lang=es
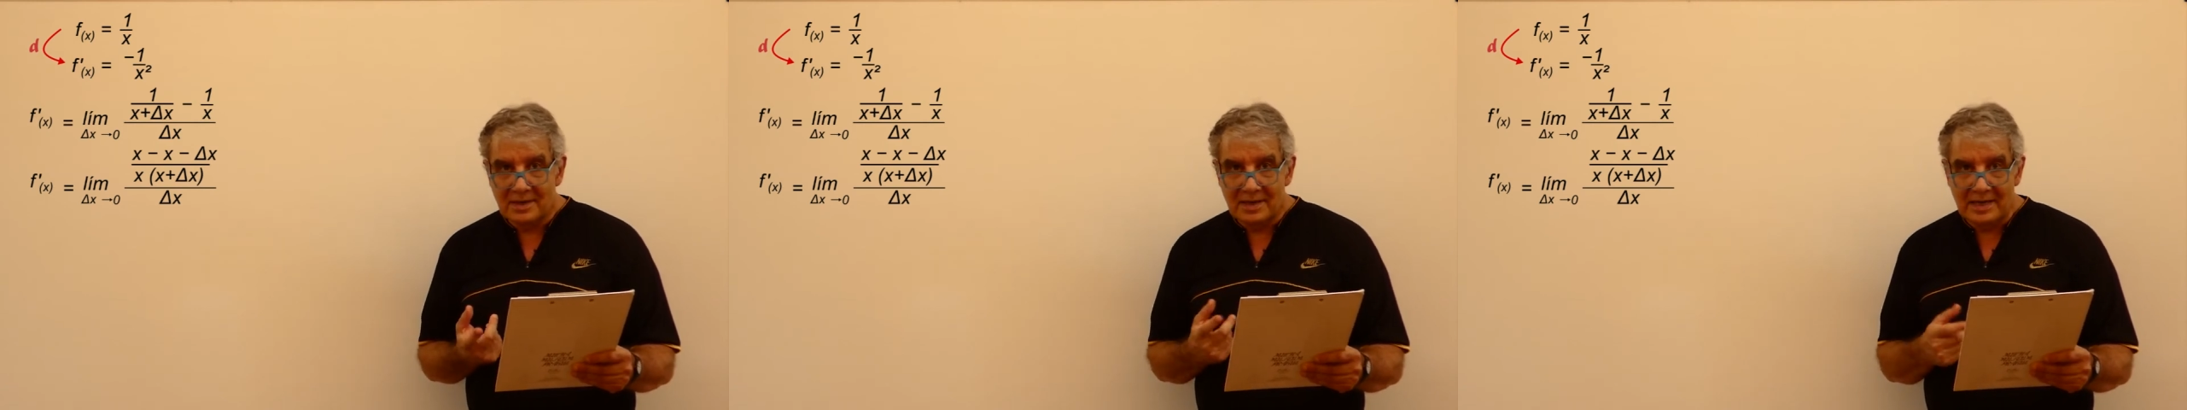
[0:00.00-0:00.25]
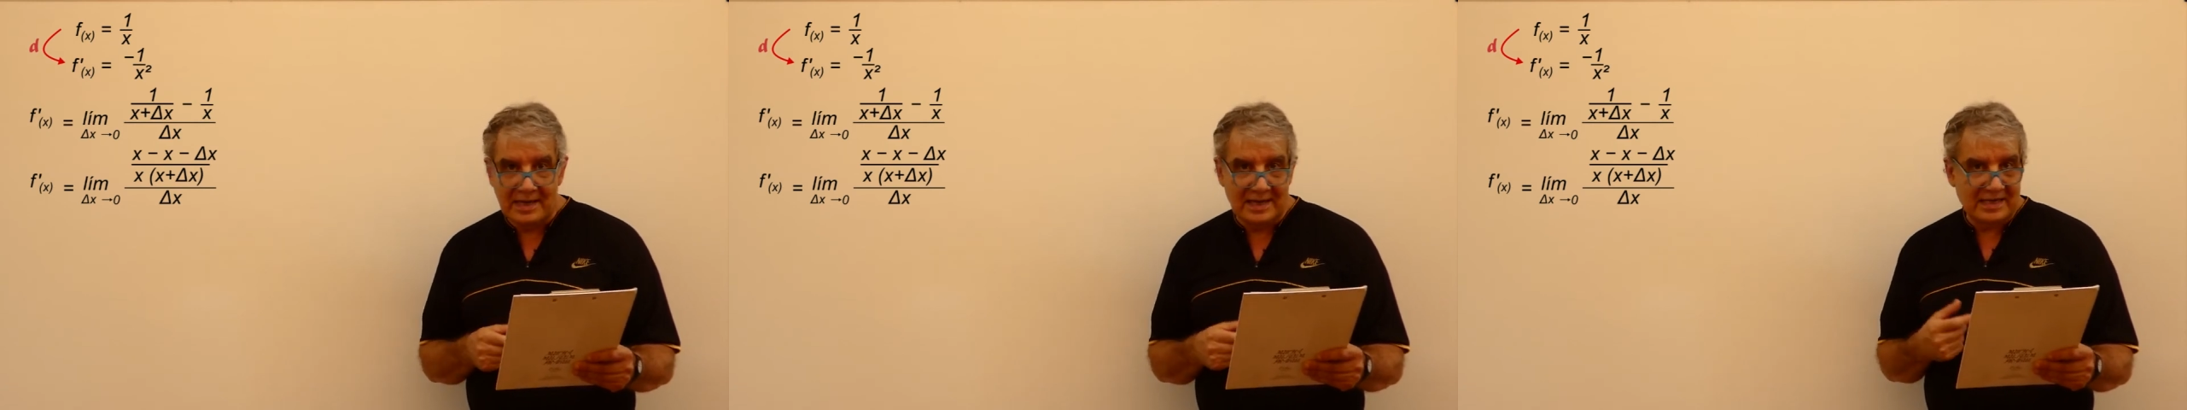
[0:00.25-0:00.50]

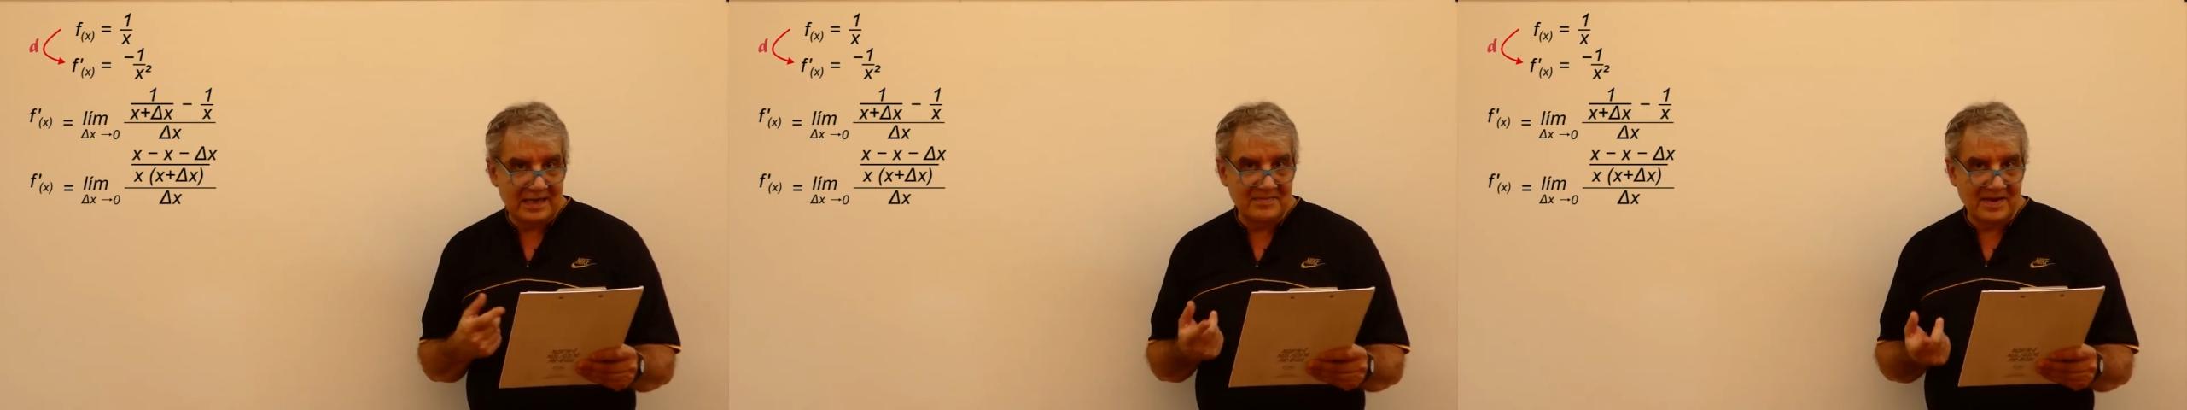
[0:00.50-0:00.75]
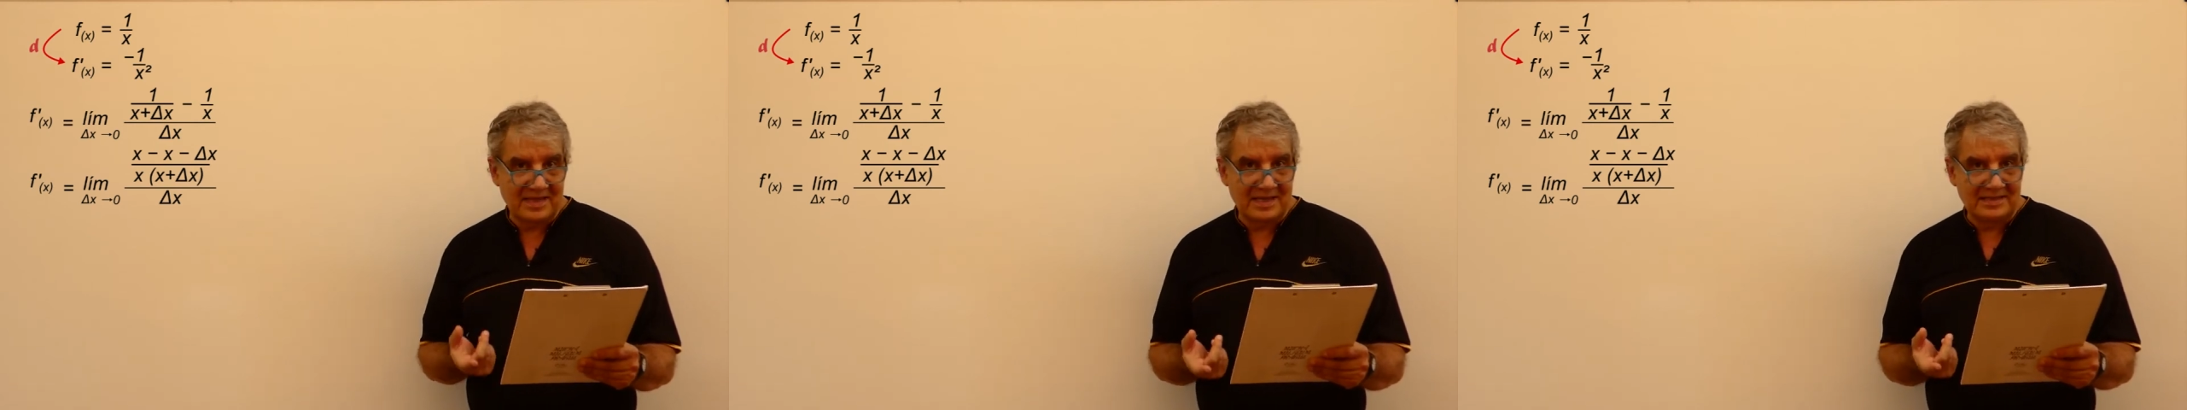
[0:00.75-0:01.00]
x
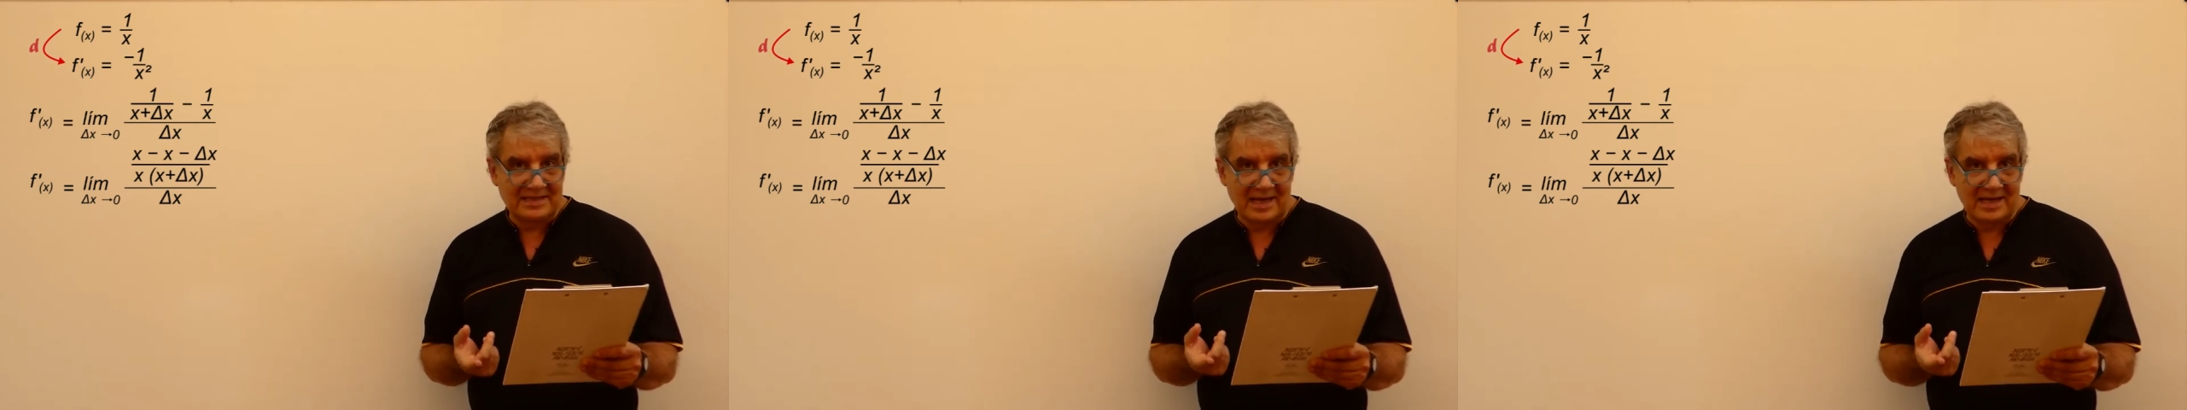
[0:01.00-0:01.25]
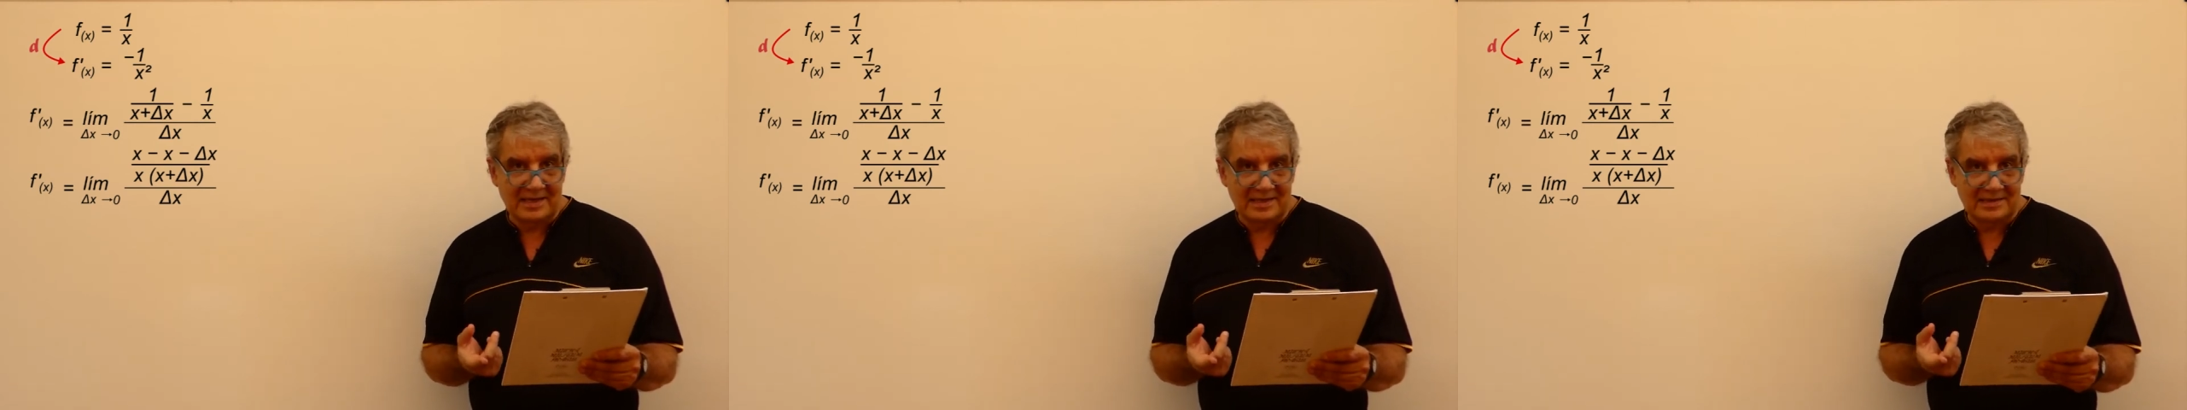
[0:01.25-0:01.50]
más delta
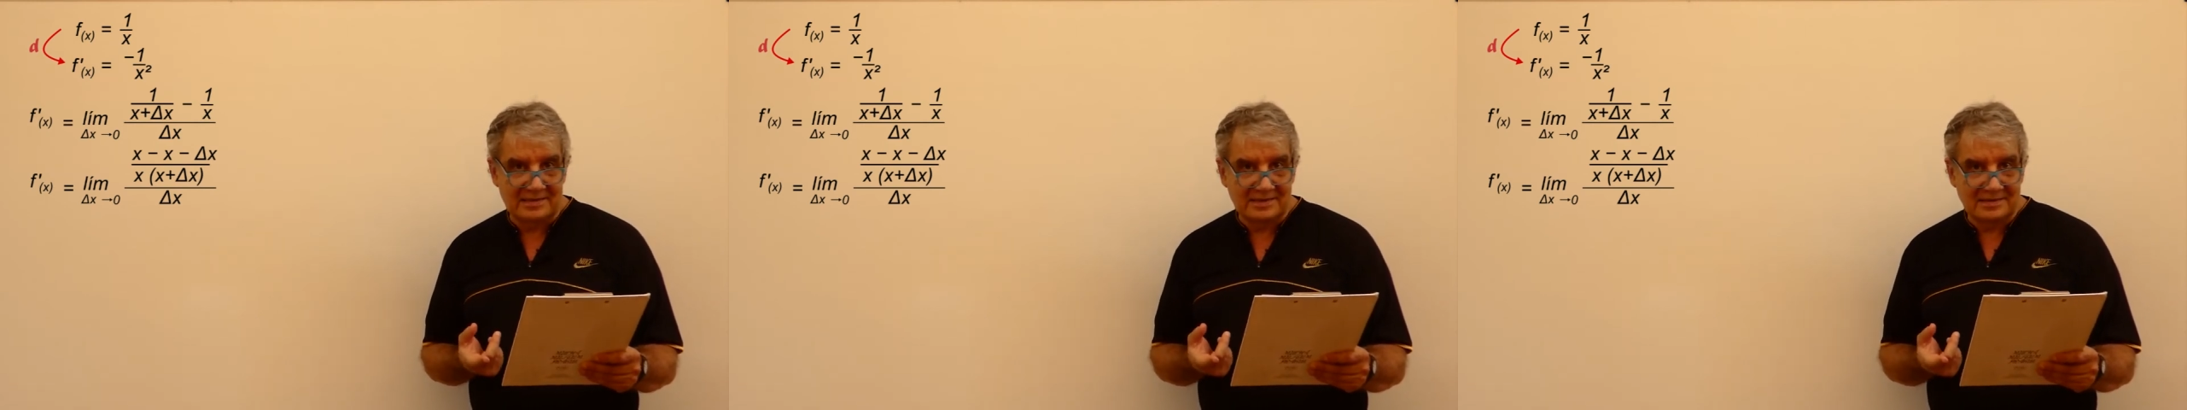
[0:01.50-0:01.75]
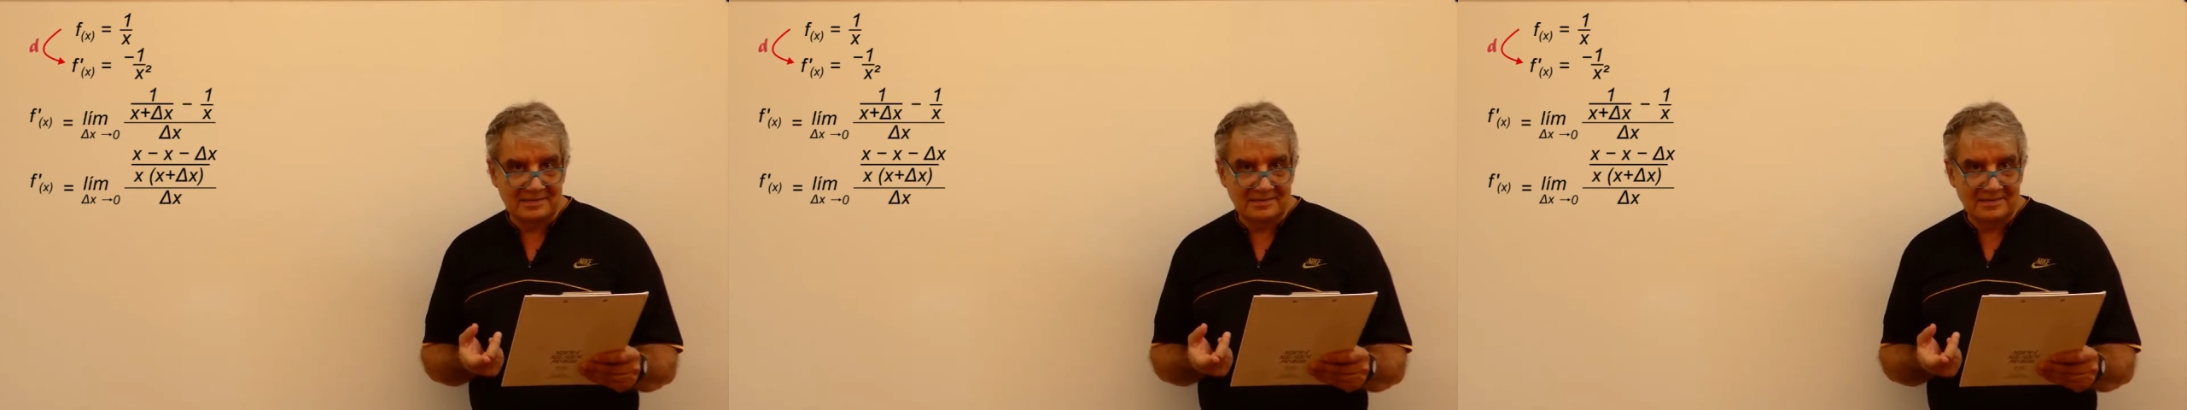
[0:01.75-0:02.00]
x.